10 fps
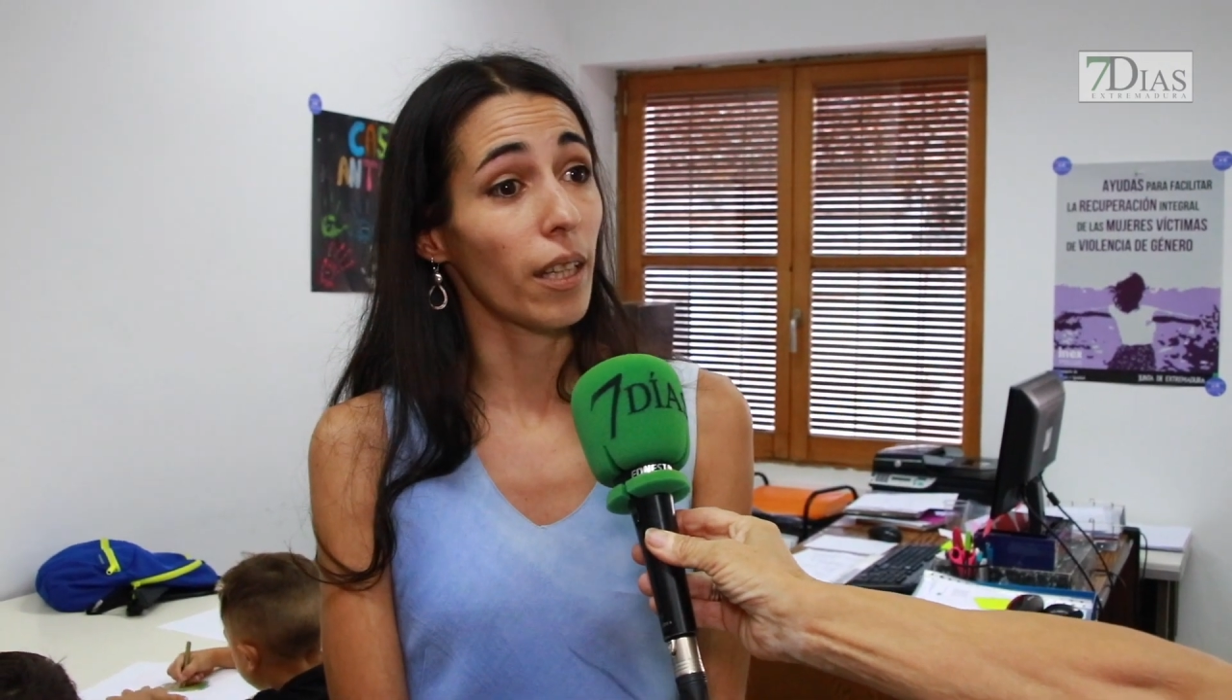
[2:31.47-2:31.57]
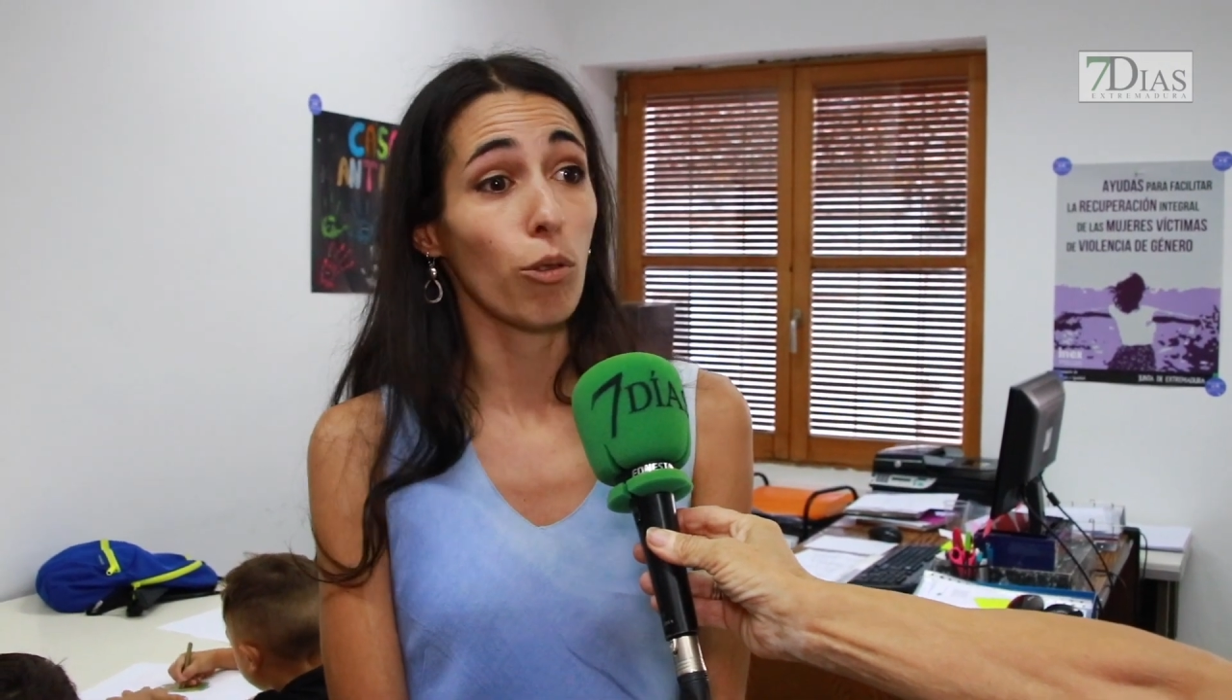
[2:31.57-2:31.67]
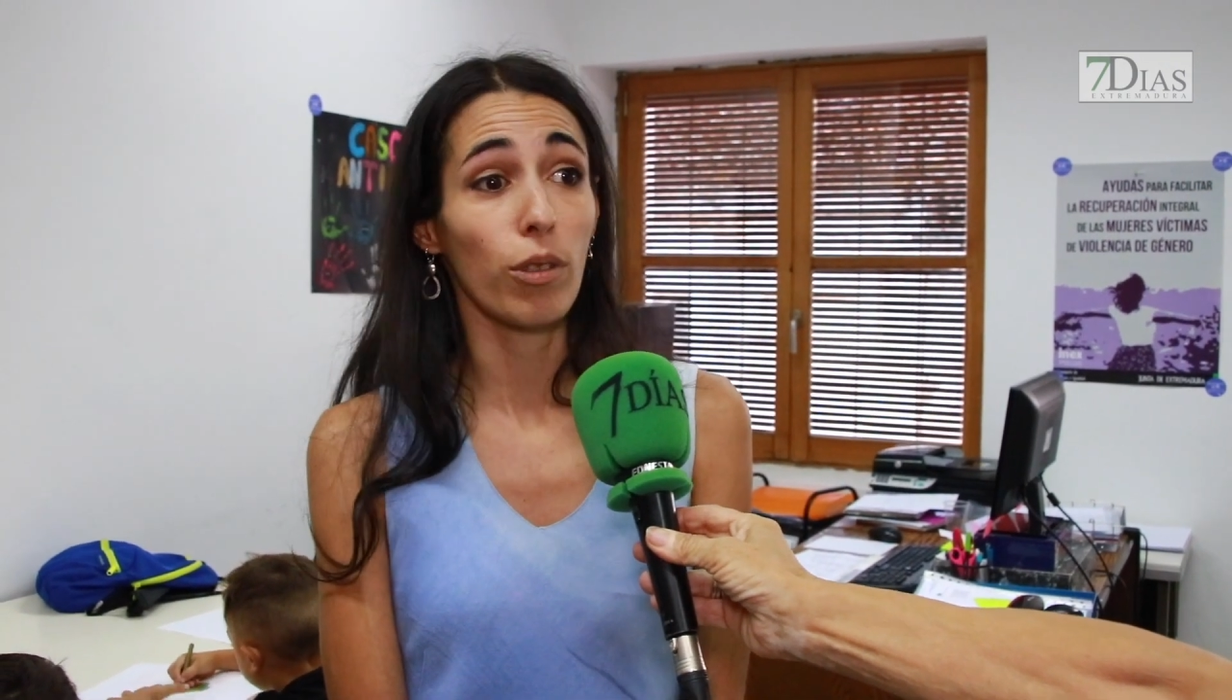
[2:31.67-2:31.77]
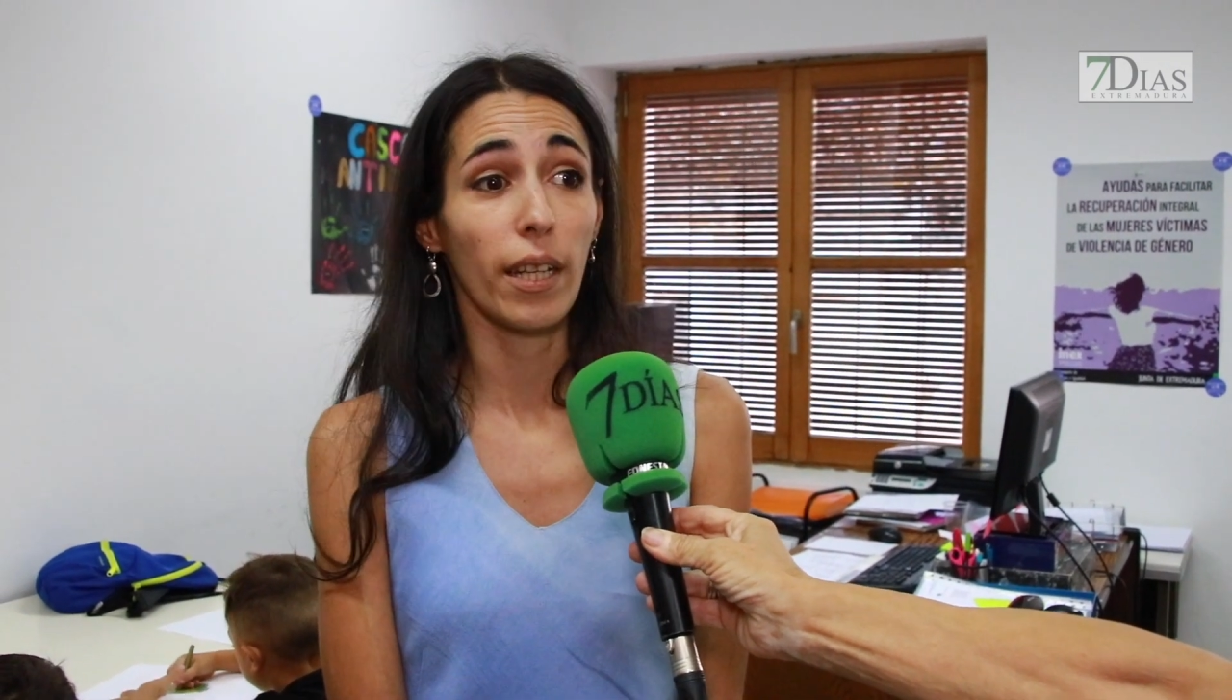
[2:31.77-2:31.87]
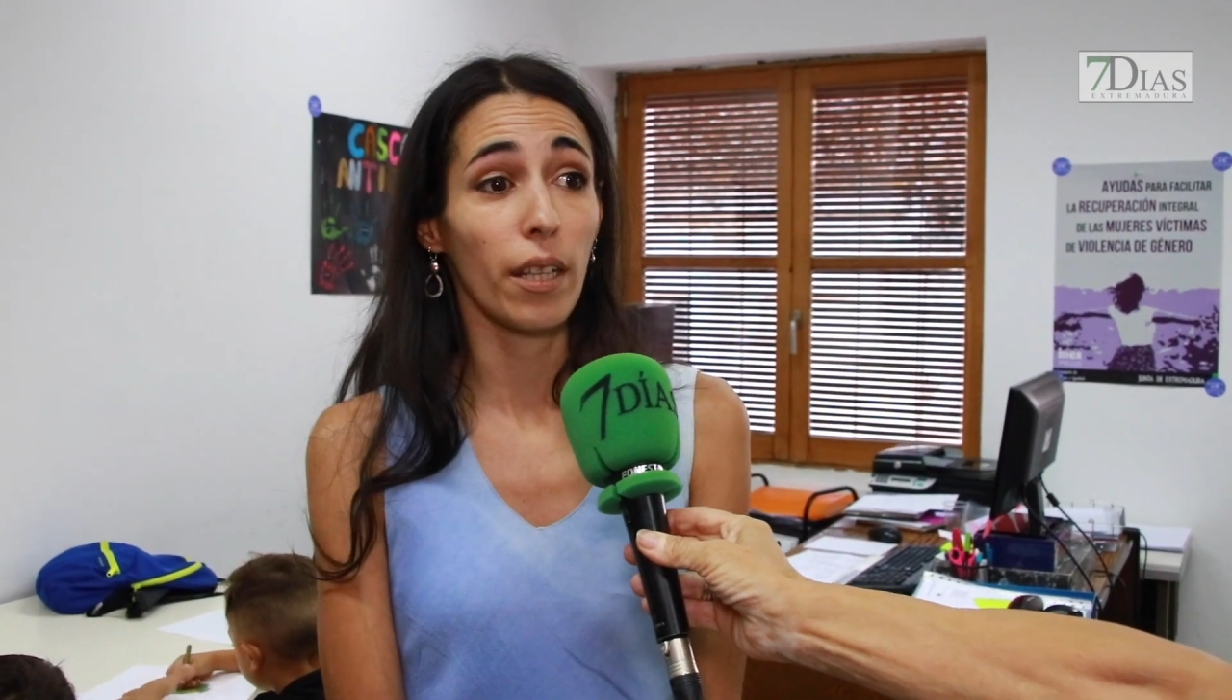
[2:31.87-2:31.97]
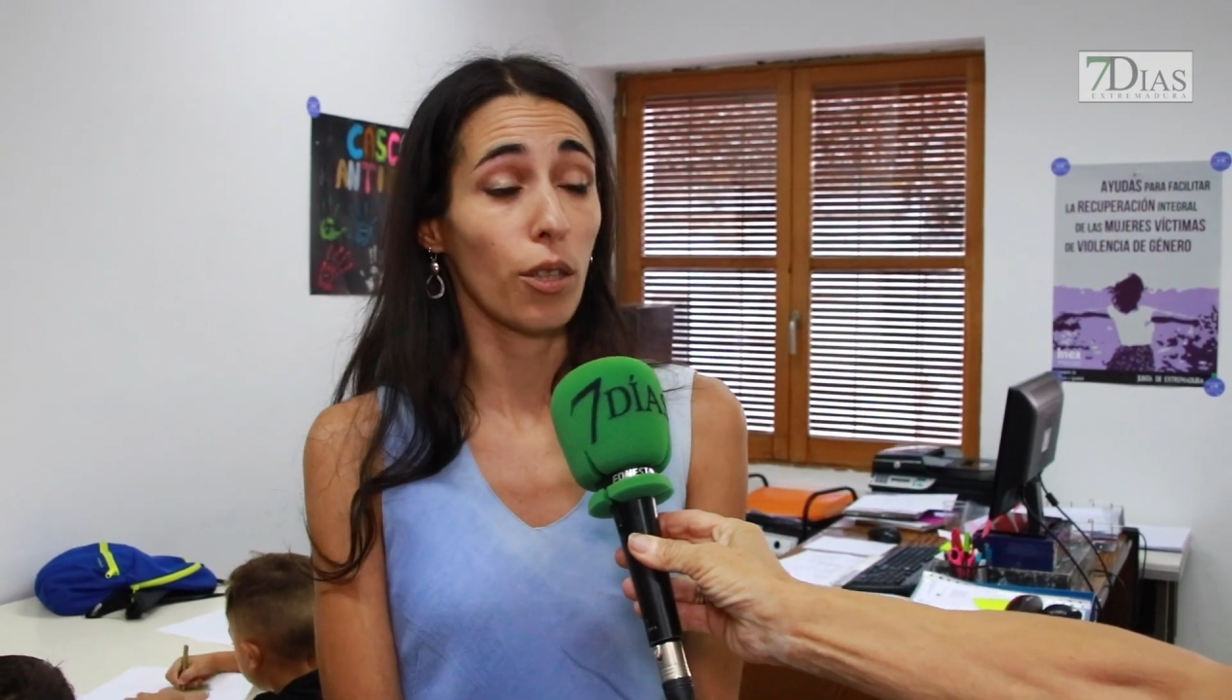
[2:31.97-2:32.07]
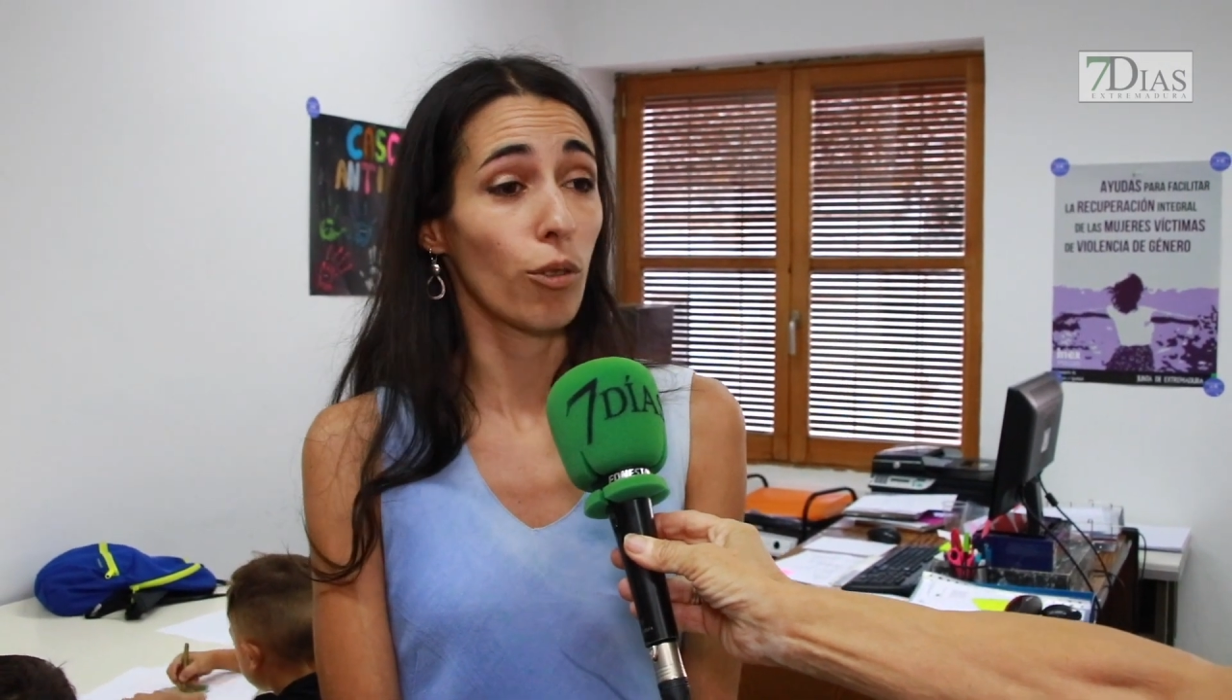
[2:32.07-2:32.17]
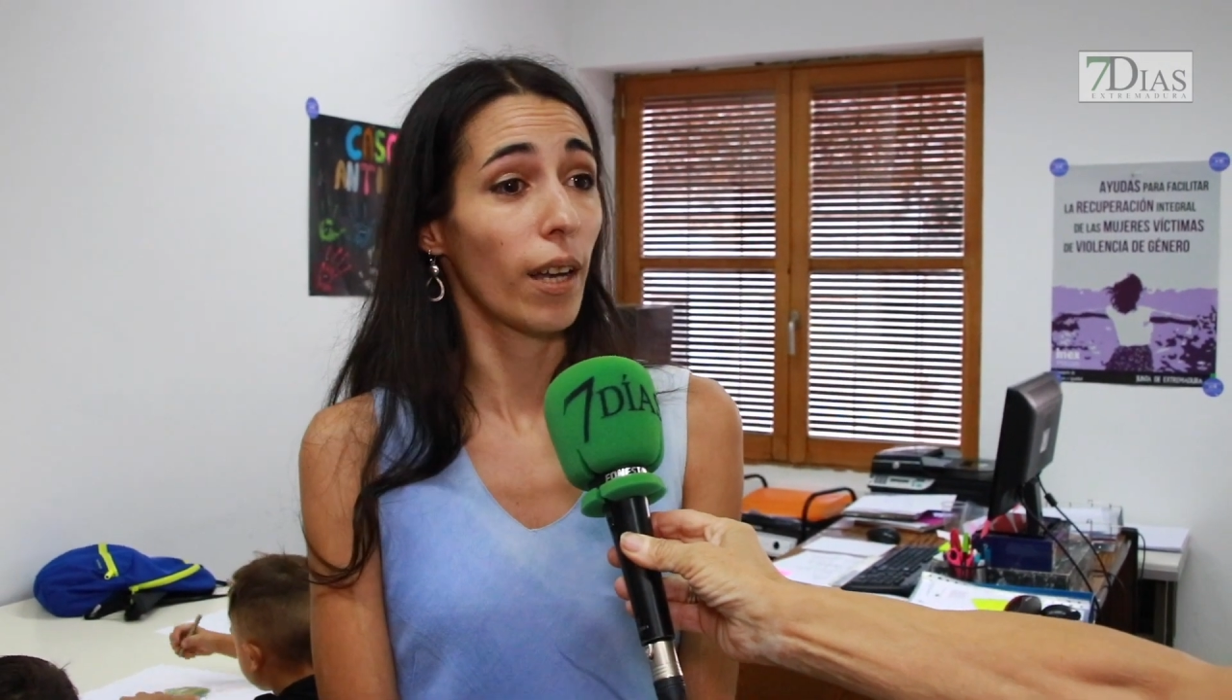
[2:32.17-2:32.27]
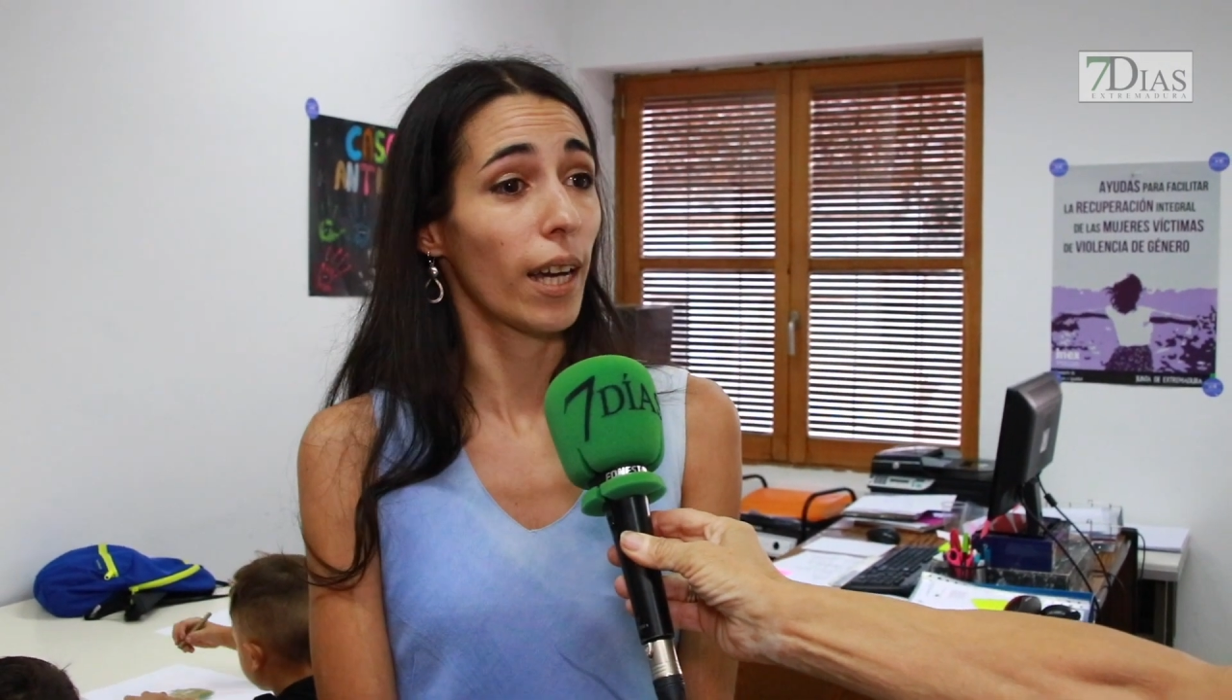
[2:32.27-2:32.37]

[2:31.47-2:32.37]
que no están inscritos en